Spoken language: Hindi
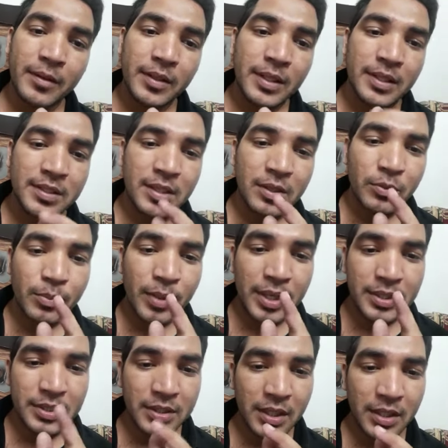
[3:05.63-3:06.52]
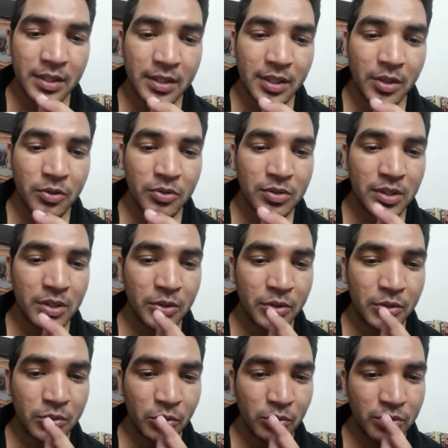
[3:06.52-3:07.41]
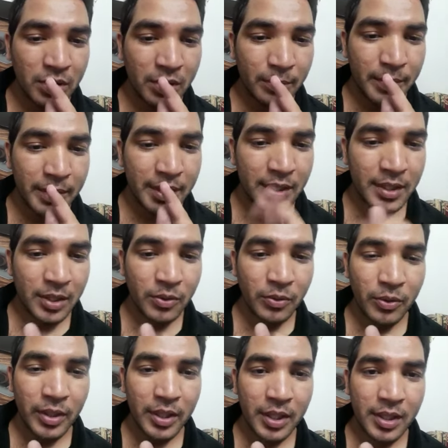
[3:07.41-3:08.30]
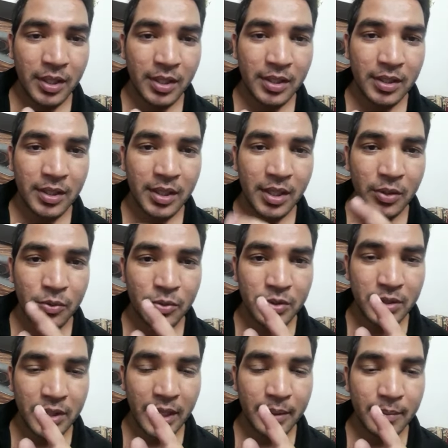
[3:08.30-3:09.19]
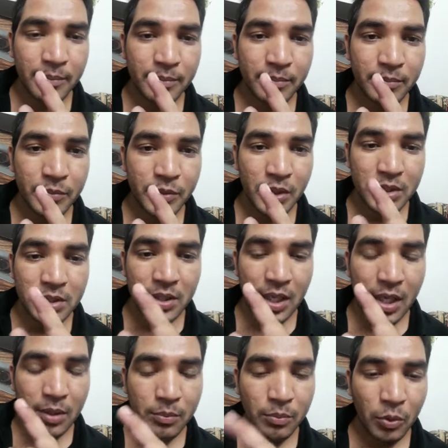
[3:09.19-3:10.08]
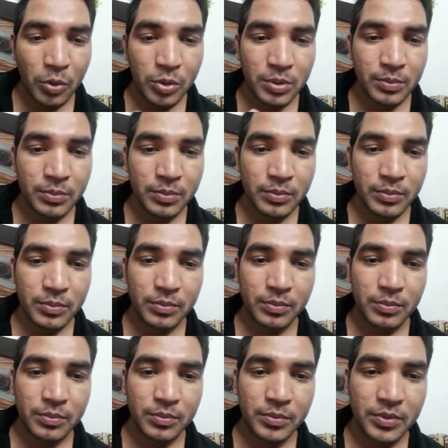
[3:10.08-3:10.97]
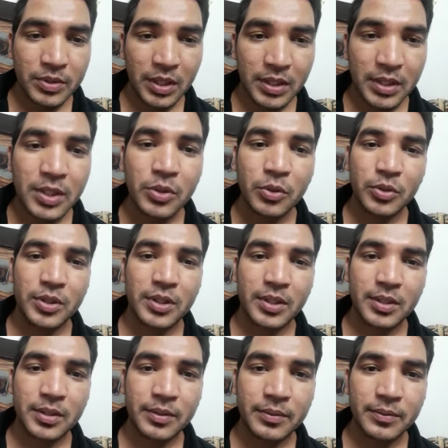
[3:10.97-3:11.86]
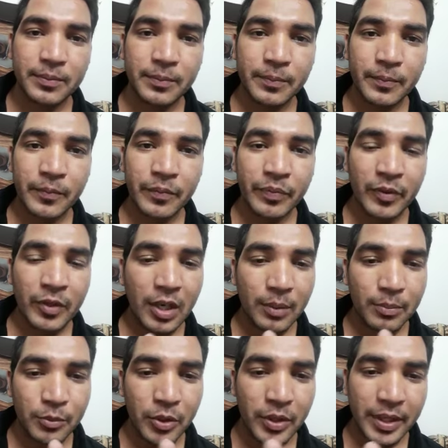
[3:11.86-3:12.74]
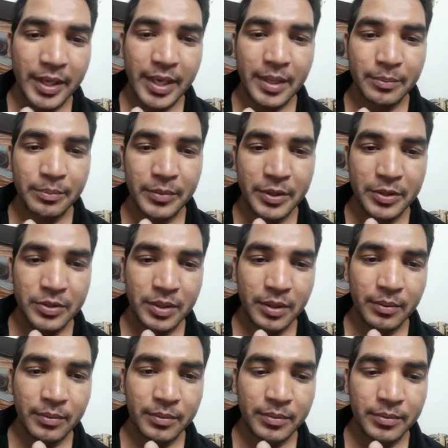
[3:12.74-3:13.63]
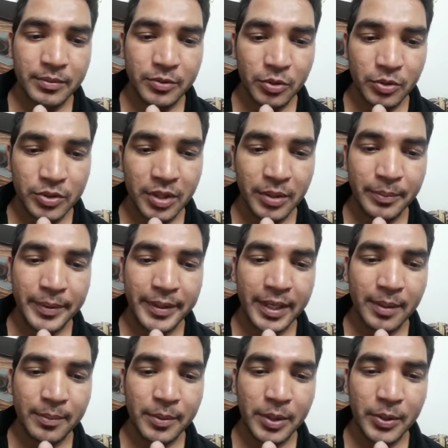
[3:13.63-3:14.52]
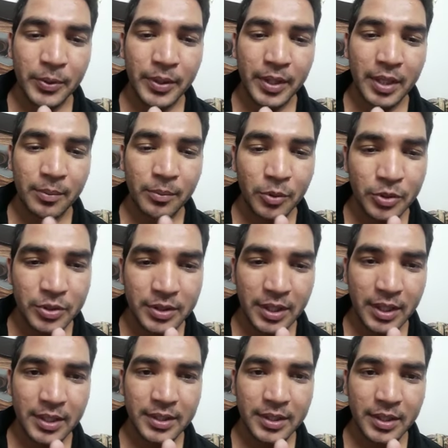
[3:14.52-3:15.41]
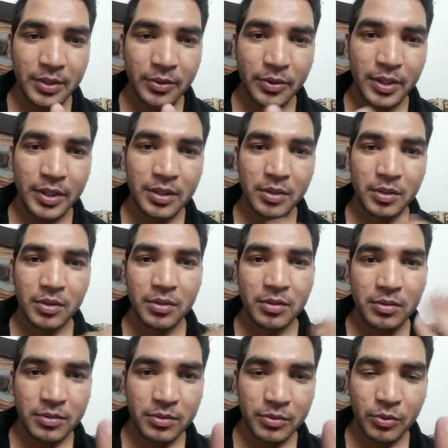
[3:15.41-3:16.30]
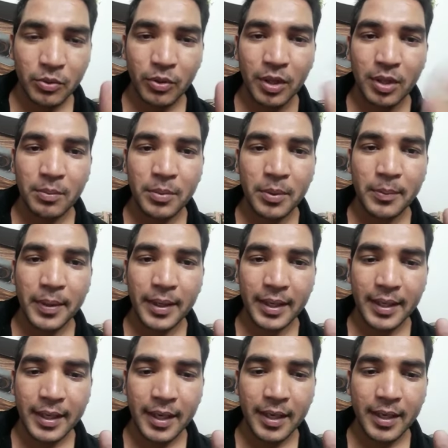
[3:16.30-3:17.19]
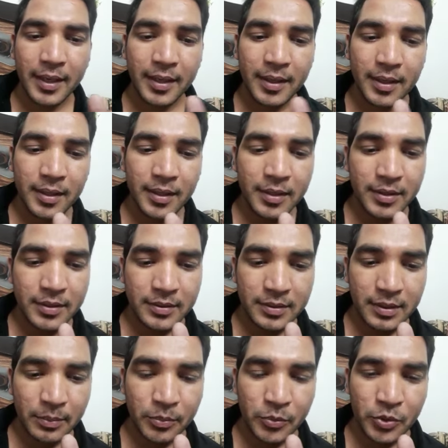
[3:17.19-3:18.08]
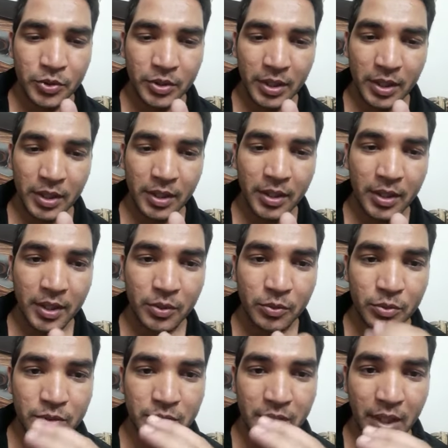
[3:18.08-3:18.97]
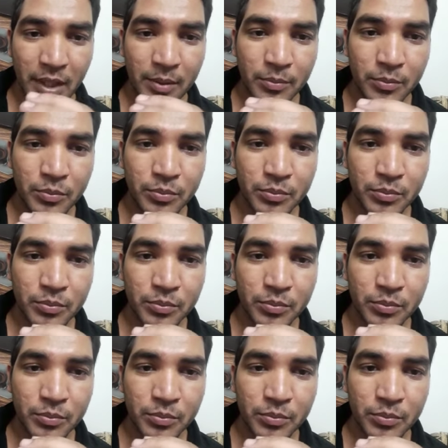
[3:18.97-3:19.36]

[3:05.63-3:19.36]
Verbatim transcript: ऐसा वो बादशाह था उसने सोशल मीडिया तक को हैक कर दिया उस टाइम दस लाख बहुत ज़्यादा ही होते अब तो हर आदमी सब सोशल मीडिया पर हो गया बहुत सारे जन हो गए तो गूगल भी बढ़िया है सब कुछ है लेकिन उस टाइम